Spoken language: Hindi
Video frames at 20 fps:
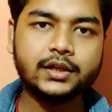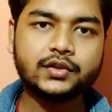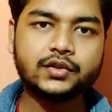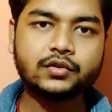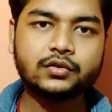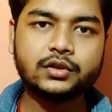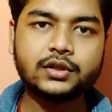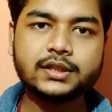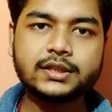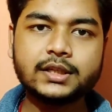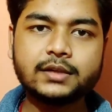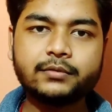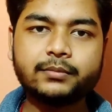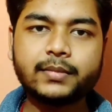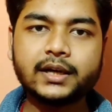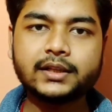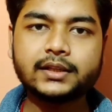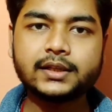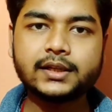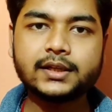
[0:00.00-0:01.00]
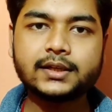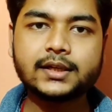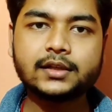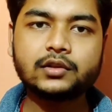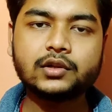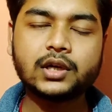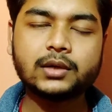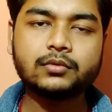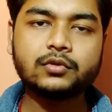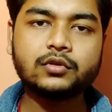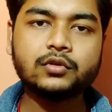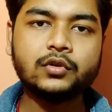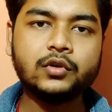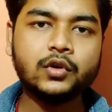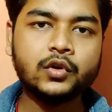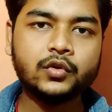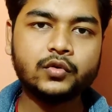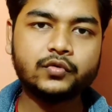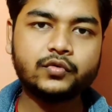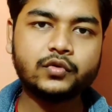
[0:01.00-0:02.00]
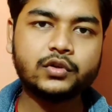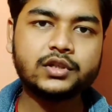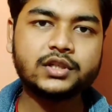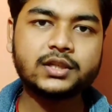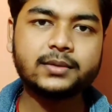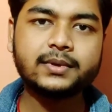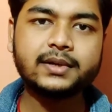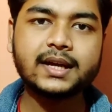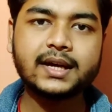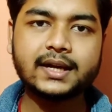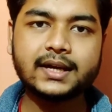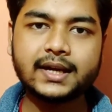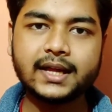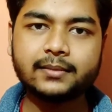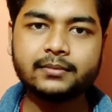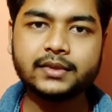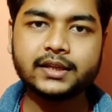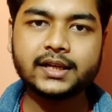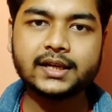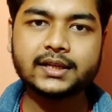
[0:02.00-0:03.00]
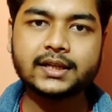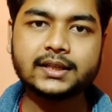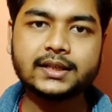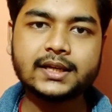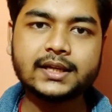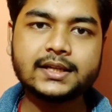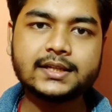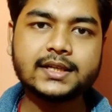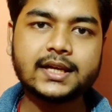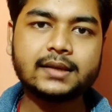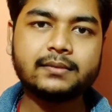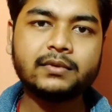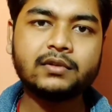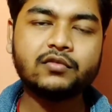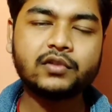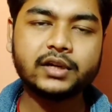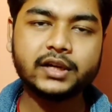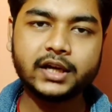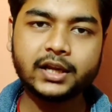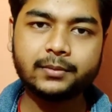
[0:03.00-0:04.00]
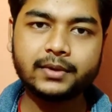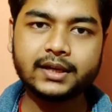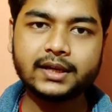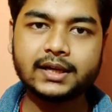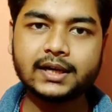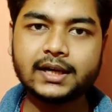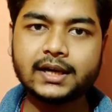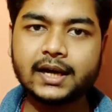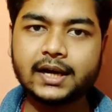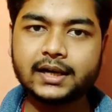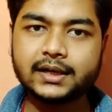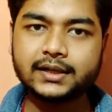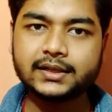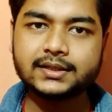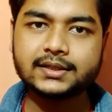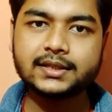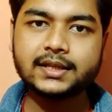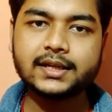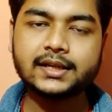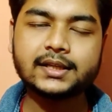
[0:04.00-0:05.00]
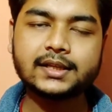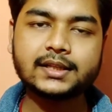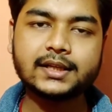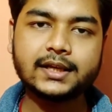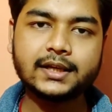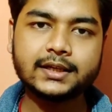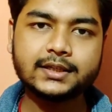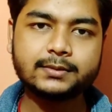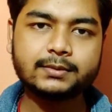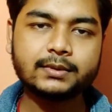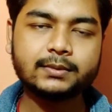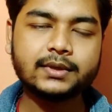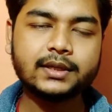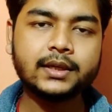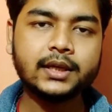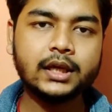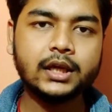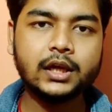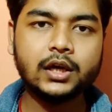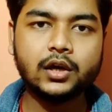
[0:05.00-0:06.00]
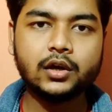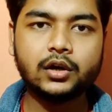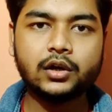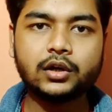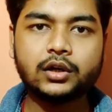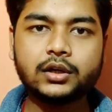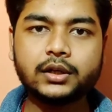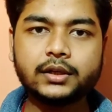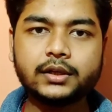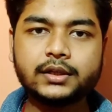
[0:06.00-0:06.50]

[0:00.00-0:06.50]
स्टोरेज की बात किया जाए तो आपको फोर जी का रैम दिया जाता है साथ में वन टी का हार्ड डिस्क दिया जाता है इसमें भी और